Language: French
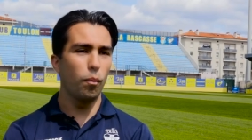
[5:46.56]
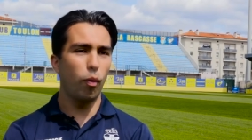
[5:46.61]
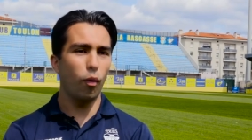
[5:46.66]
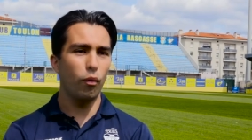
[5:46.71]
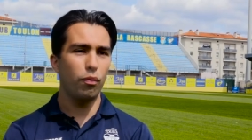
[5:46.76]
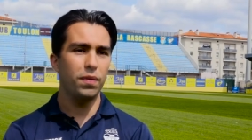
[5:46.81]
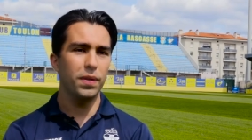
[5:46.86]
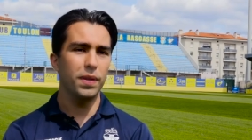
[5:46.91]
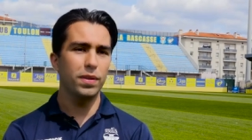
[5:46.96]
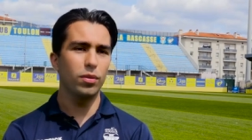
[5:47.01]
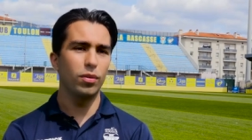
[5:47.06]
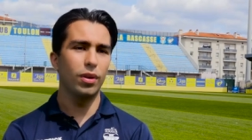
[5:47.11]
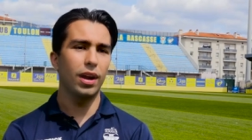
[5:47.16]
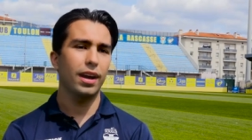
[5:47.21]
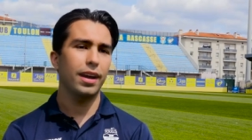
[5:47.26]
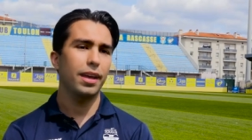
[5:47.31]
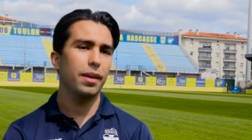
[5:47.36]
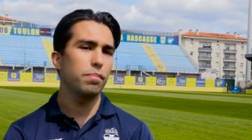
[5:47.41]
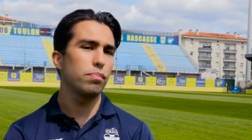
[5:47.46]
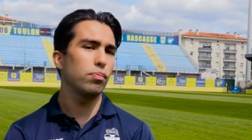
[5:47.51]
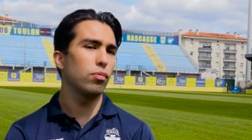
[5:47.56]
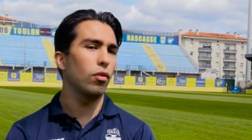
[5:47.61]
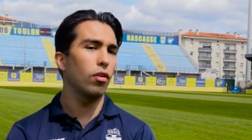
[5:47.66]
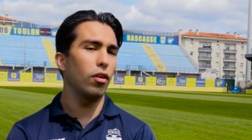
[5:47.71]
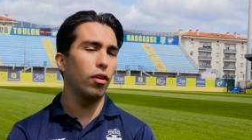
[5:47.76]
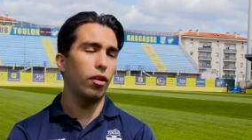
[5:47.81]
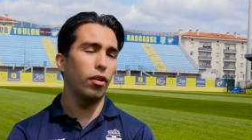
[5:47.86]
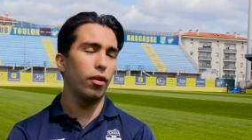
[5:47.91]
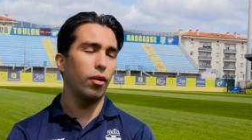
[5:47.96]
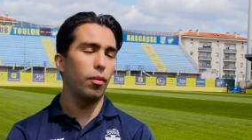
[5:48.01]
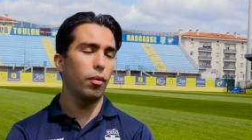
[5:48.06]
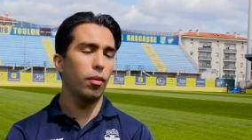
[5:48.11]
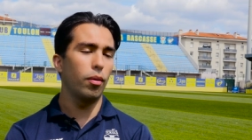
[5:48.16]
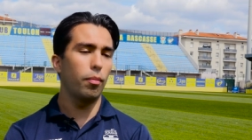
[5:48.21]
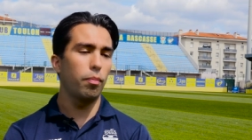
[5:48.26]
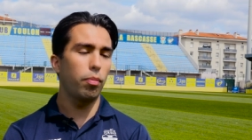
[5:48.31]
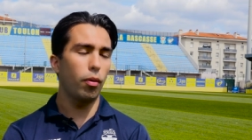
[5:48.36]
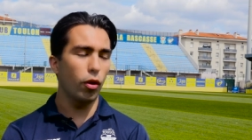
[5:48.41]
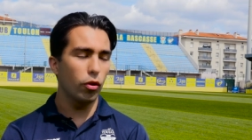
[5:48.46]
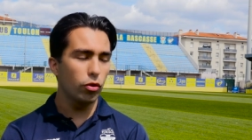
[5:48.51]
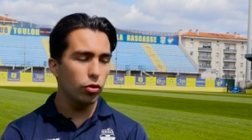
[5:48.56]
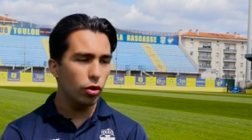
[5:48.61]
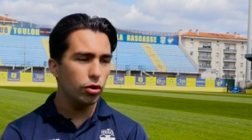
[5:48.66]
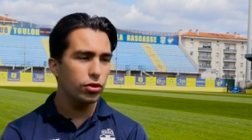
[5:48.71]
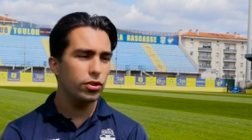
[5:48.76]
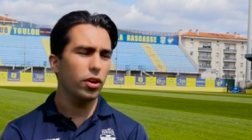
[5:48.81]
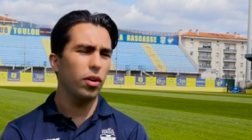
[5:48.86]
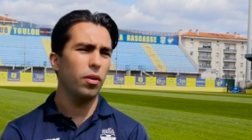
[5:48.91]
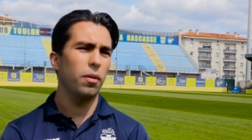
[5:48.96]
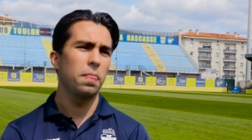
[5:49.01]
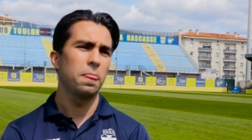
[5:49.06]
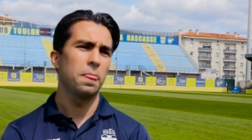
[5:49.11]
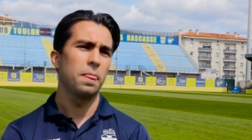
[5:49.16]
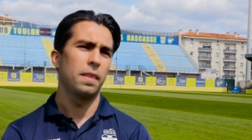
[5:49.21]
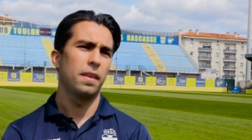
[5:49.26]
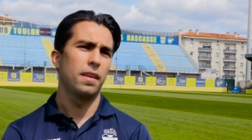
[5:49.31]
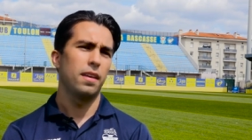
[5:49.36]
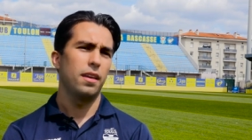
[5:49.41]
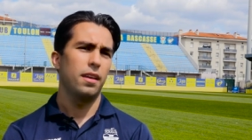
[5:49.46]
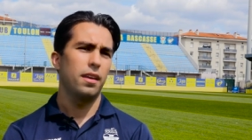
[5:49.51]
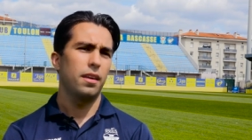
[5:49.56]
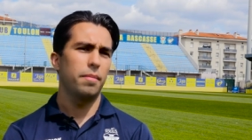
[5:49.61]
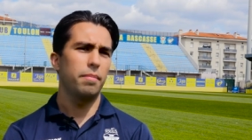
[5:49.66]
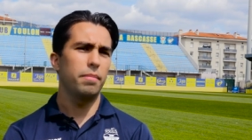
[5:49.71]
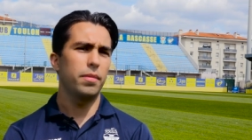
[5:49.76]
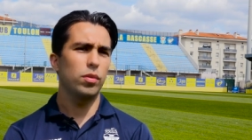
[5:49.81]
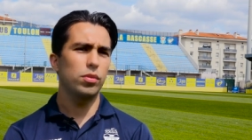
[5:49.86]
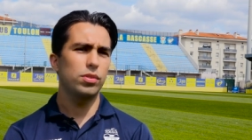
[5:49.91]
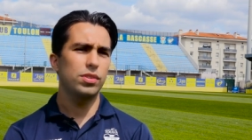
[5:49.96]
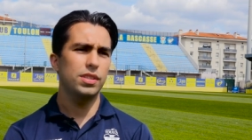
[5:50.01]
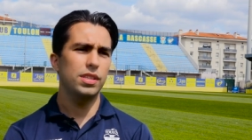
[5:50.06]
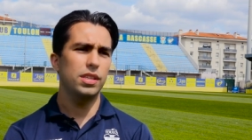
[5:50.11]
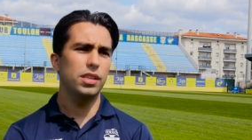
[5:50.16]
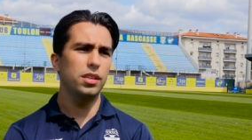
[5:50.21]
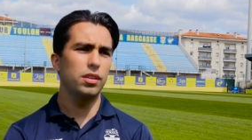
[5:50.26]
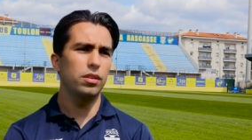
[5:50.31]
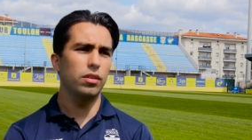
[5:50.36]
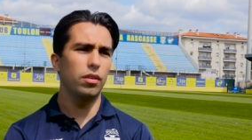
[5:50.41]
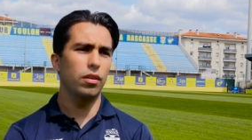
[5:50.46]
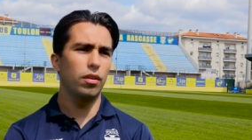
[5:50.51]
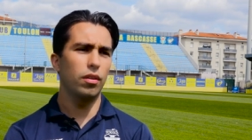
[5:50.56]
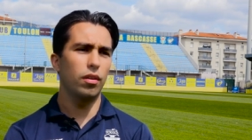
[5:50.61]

profite de l'arrêt pour prendre notre temps, mais aussi